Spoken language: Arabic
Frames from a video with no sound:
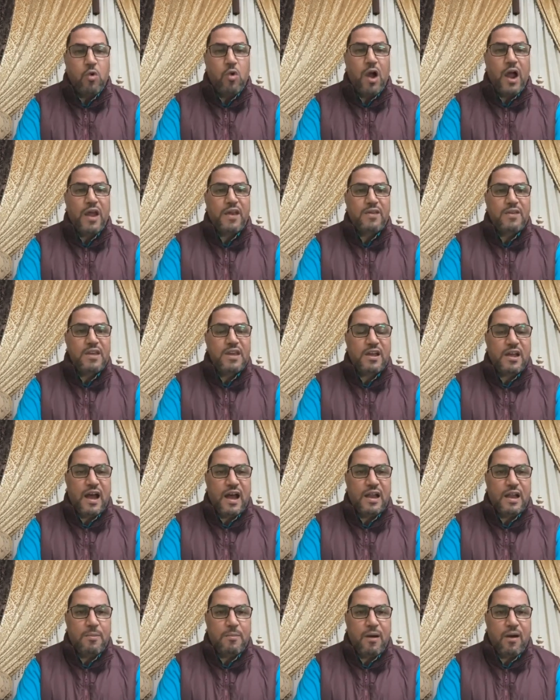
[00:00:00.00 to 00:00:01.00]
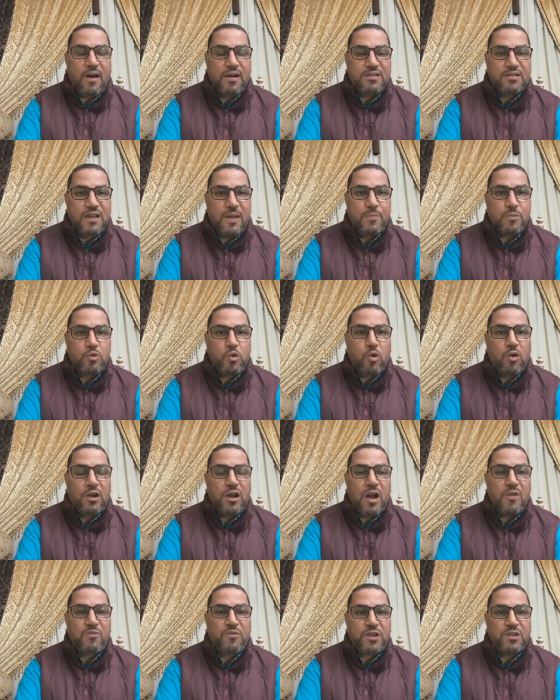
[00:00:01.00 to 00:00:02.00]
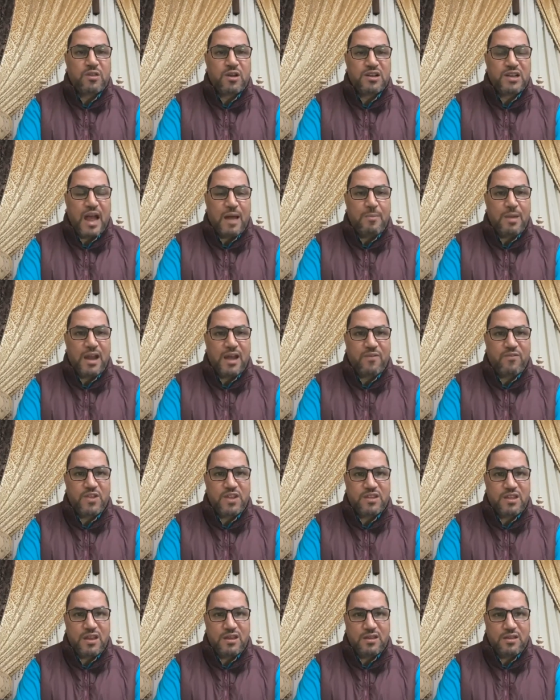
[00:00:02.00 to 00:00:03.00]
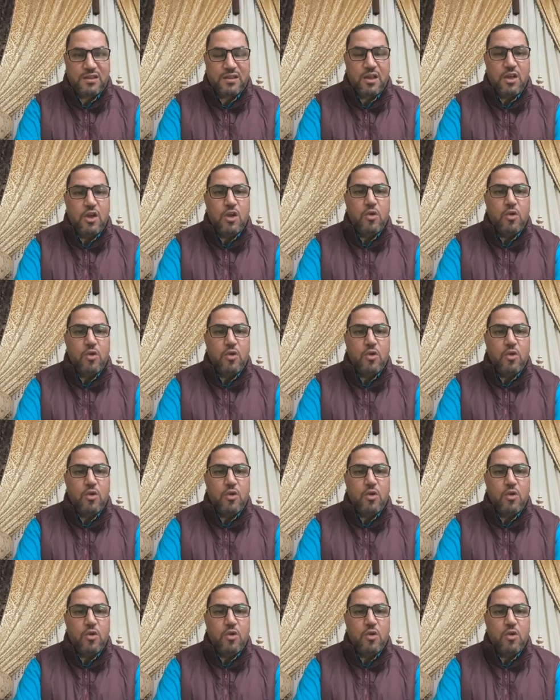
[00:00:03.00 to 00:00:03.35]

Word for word: أحييك على ما قدمته خلال فترة عملك في تن